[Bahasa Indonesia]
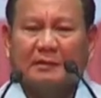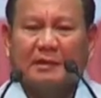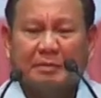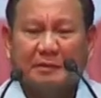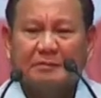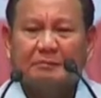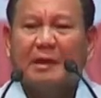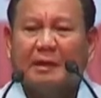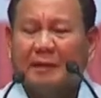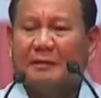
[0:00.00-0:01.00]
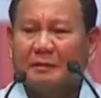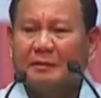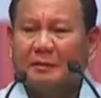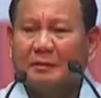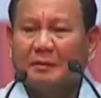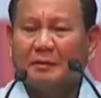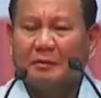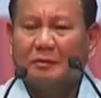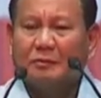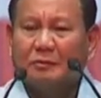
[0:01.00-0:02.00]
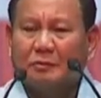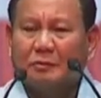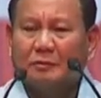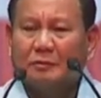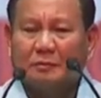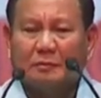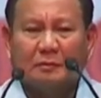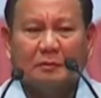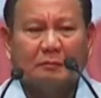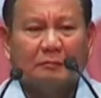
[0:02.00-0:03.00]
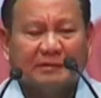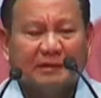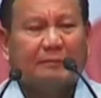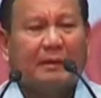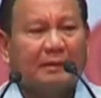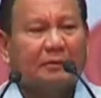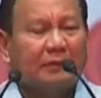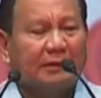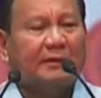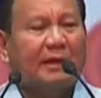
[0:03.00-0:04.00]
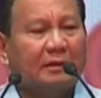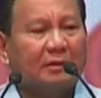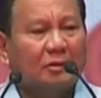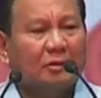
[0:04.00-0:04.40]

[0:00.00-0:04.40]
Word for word: kita persembahkan untuk masa depan Indonesia,